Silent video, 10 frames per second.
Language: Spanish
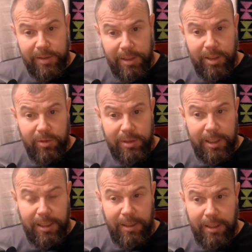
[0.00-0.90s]
si quiero
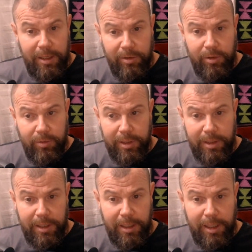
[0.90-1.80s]
seguir adelante con
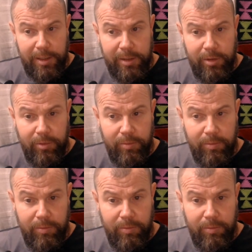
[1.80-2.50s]
esta relación